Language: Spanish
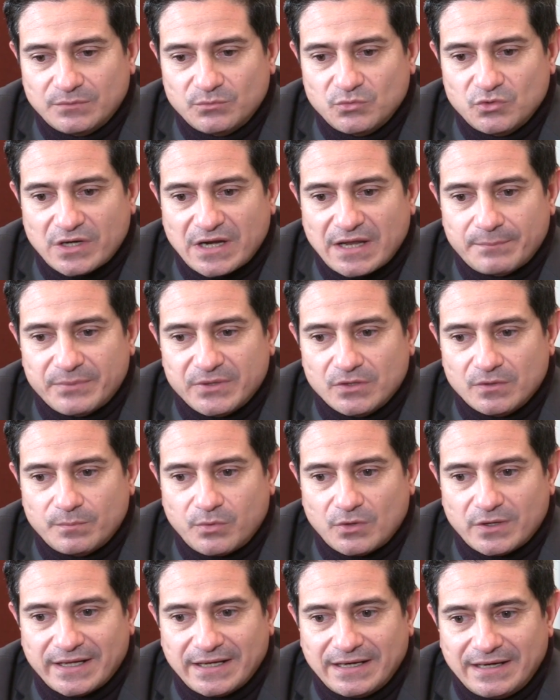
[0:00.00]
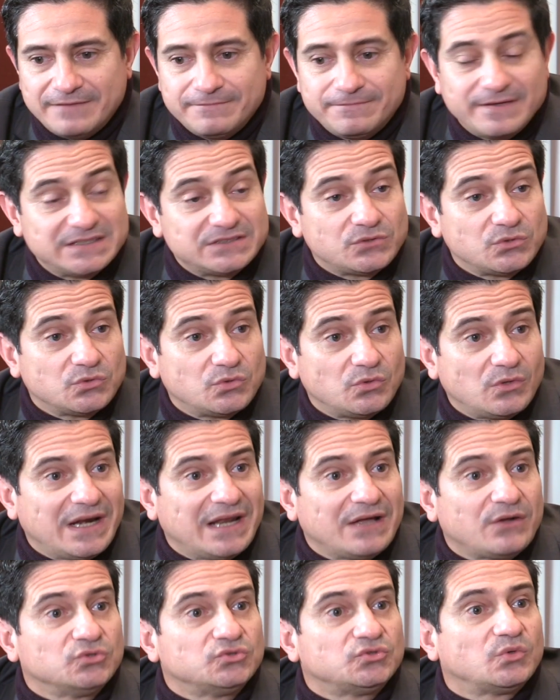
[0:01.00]
hacer muy rápido porque la infraestructura
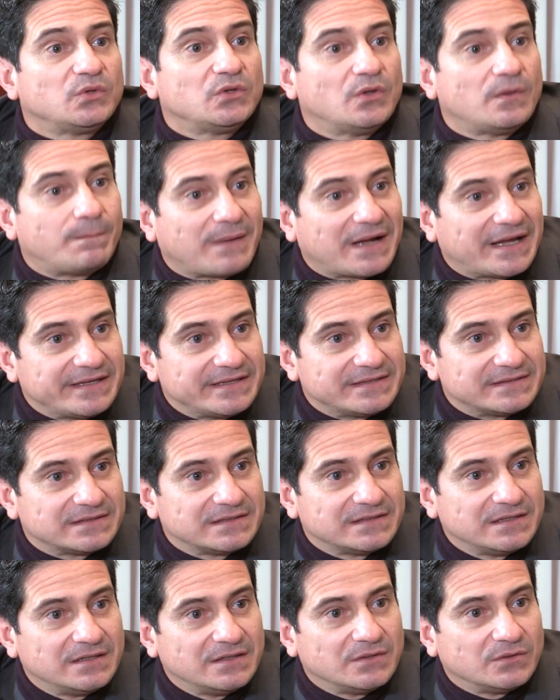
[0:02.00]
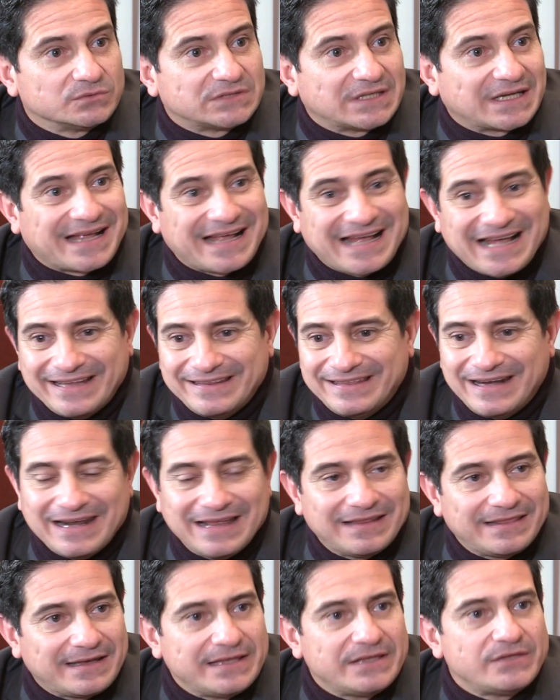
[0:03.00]
la ha construido el país. O sea, cada
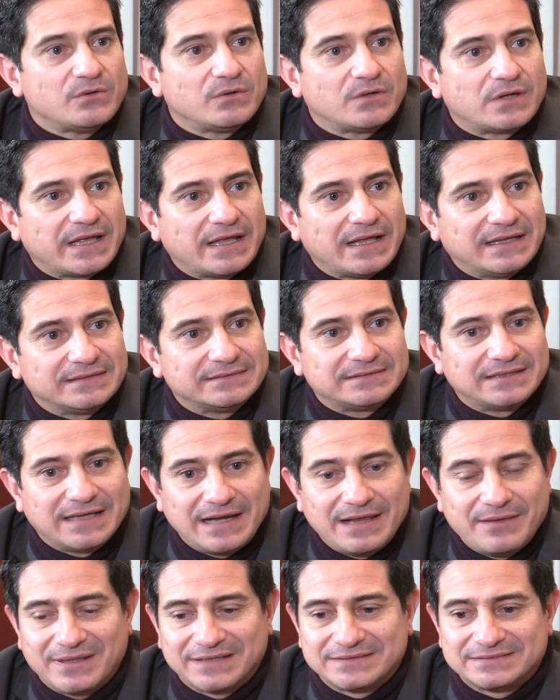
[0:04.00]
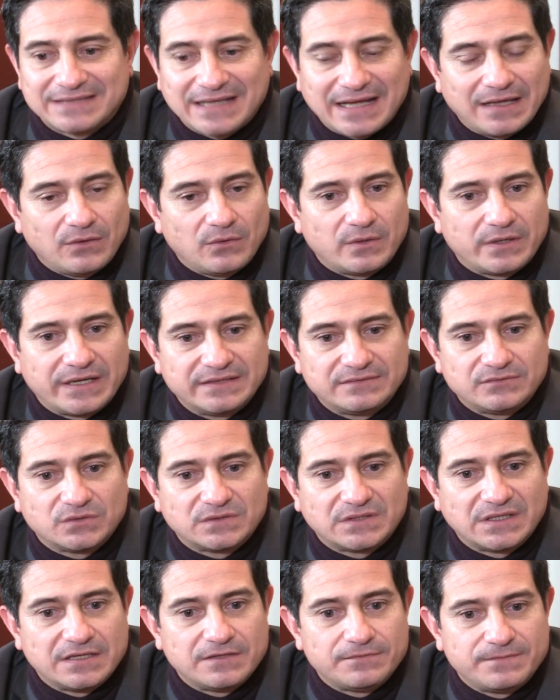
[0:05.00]
ladrillo que se ha levantado en
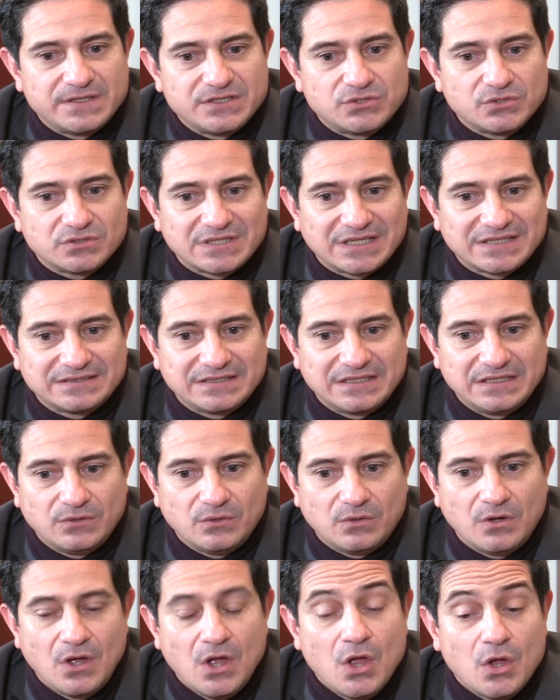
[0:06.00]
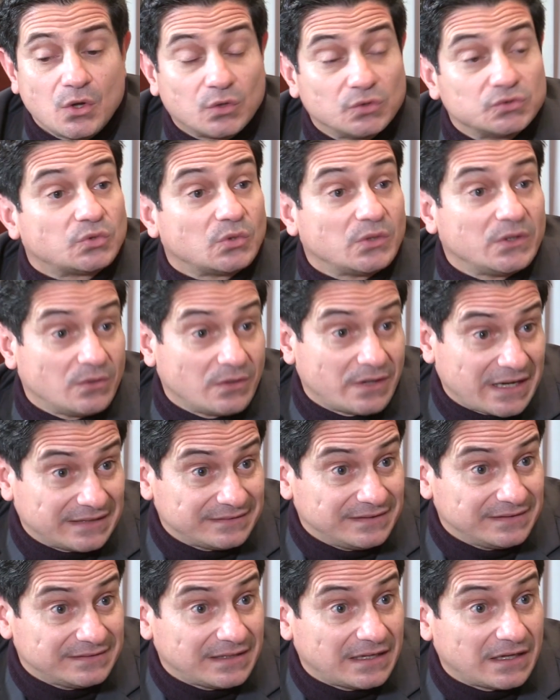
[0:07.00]
estos edificios ha sido construido
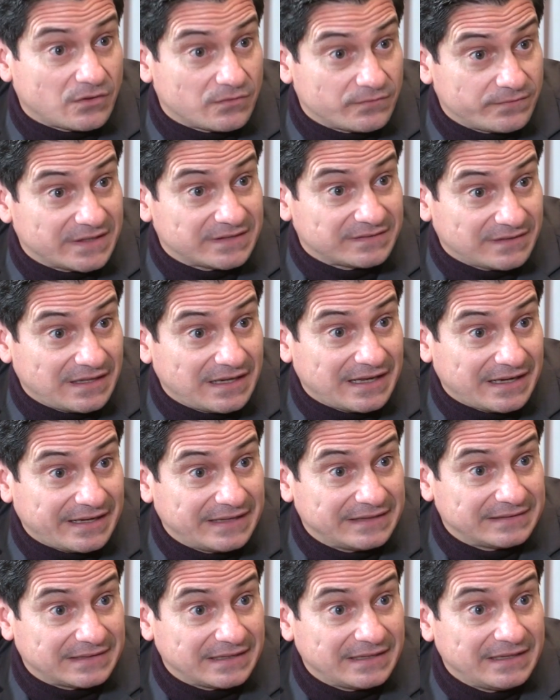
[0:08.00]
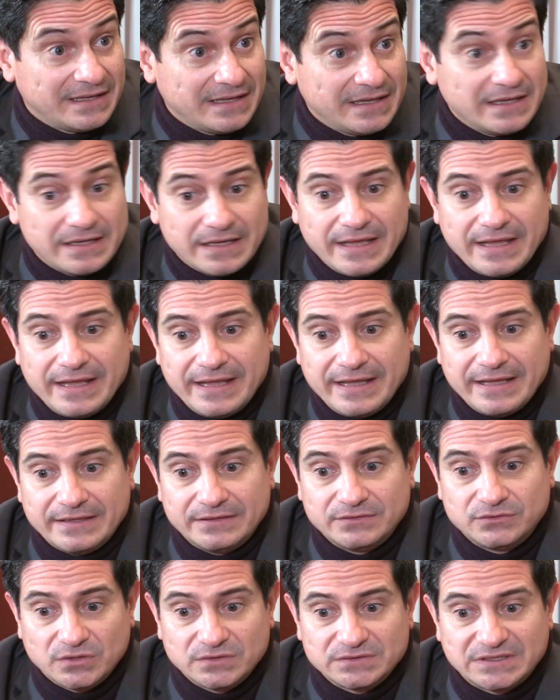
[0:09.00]
gracias a la confianza de la gente. Eh,
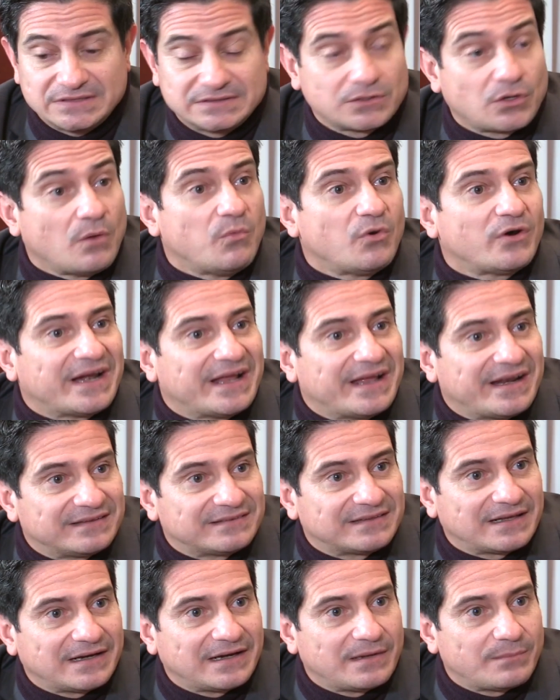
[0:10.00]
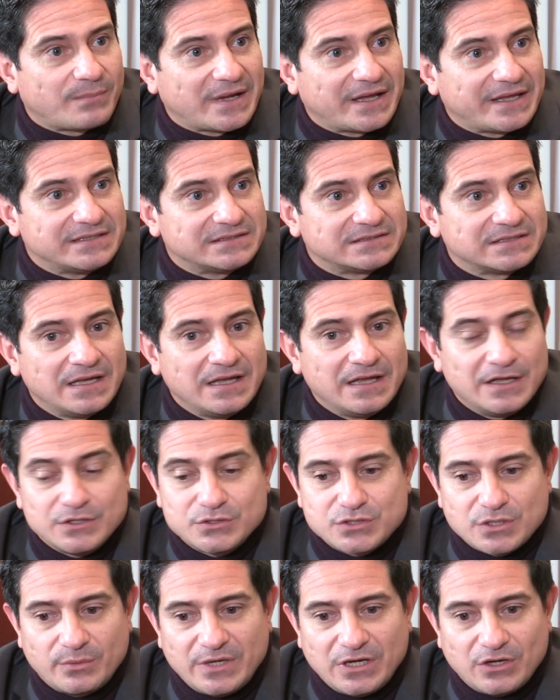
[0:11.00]
entonces, ¿cómo regresarle al país?
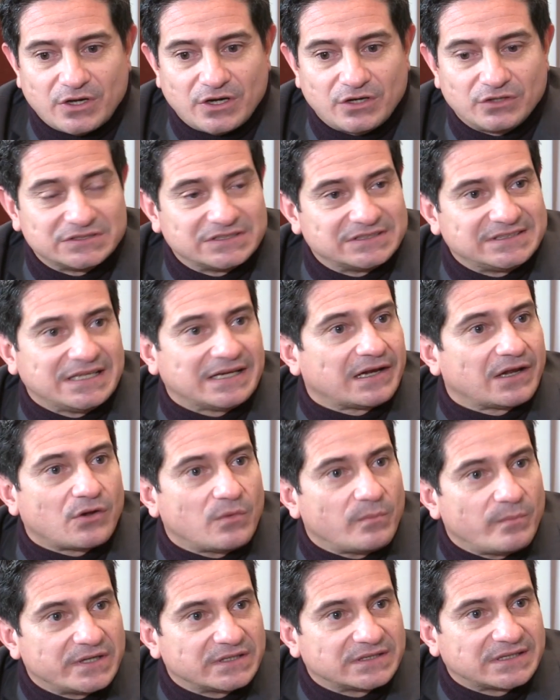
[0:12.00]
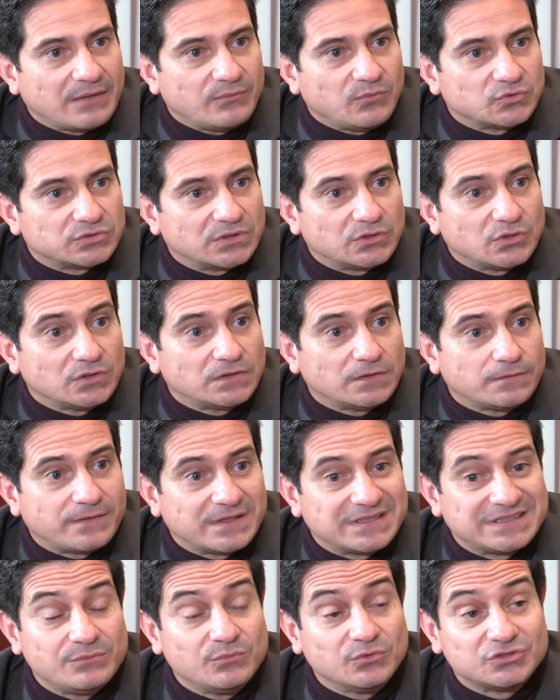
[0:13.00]
Yo vi lo que nos decía, reconvirtamos. Entonces
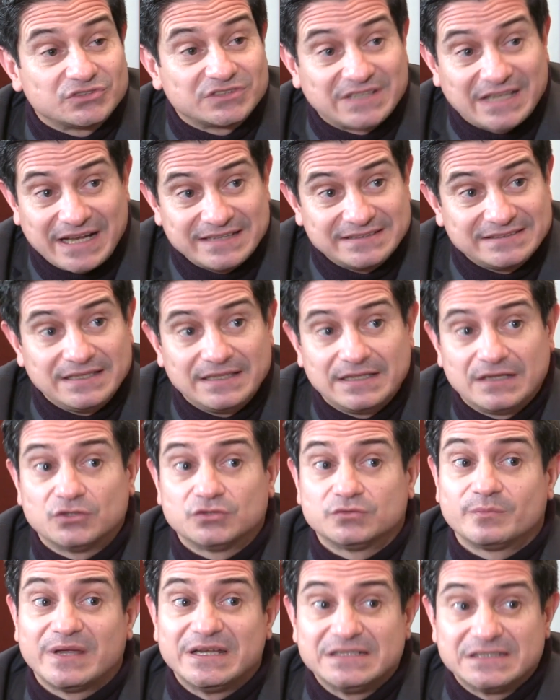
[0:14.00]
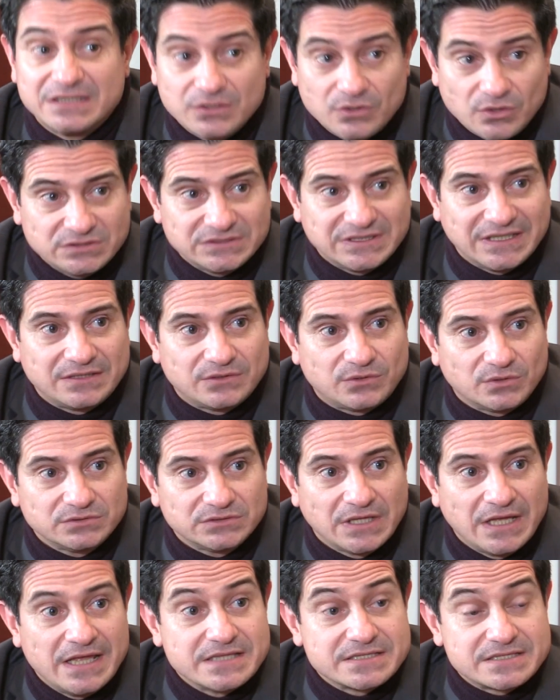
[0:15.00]
ofrecimos 13 de los 22
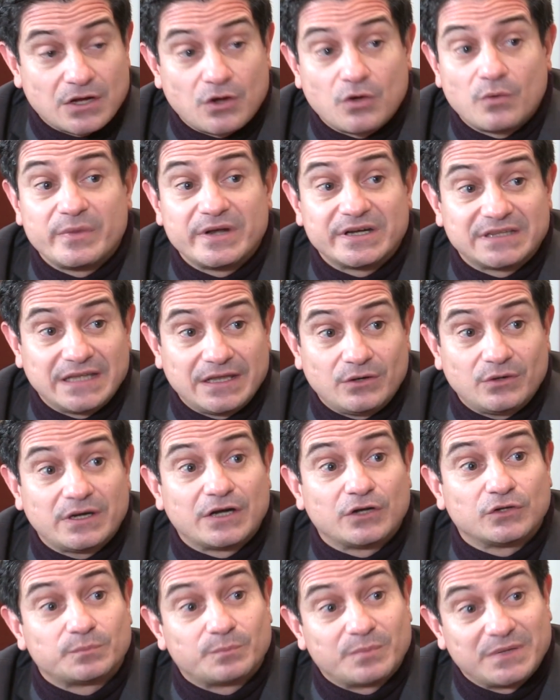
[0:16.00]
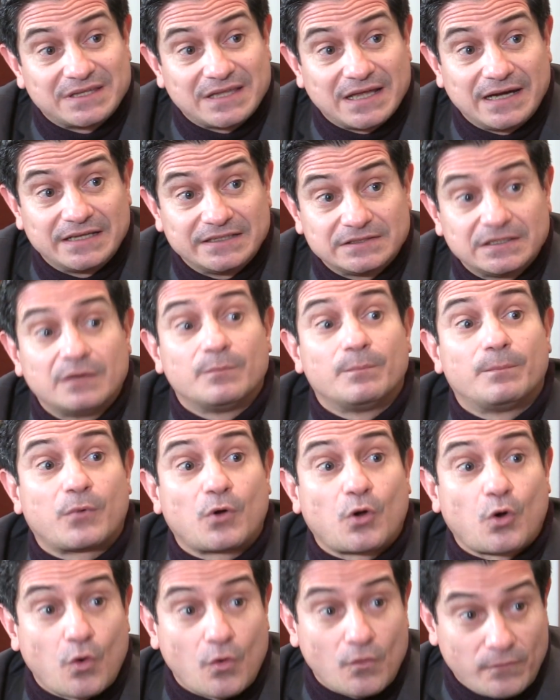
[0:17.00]
centros, se convirtieron en hospitales
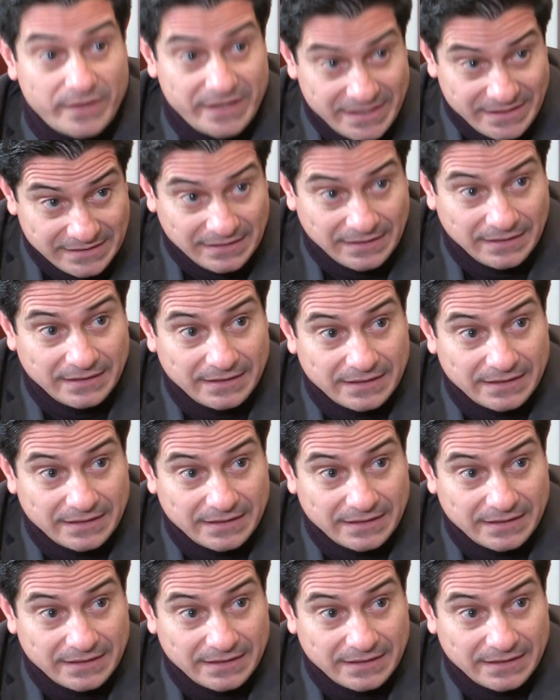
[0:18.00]
COVID.